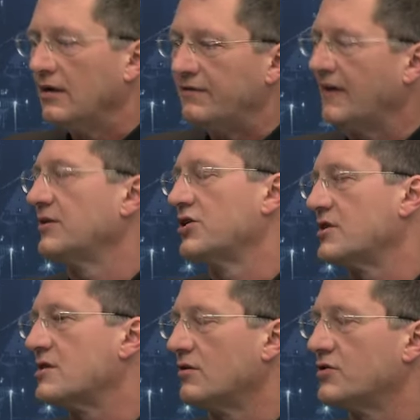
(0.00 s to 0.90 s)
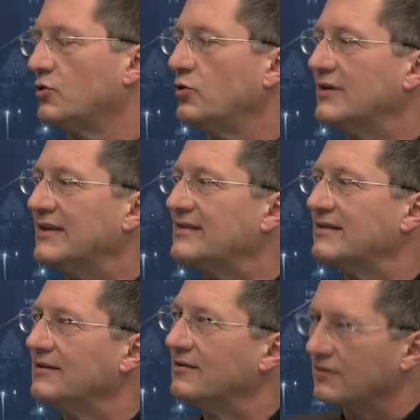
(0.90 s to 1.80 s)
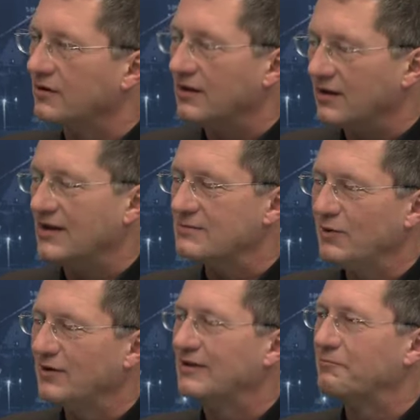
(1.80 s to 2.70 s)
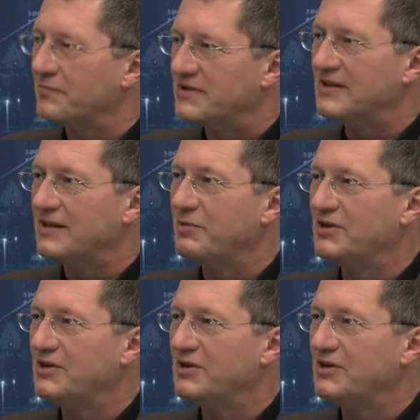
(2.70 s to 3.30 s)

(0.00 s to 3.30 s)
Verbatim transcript: Faktisch ist es auch so, dass erstmal sind,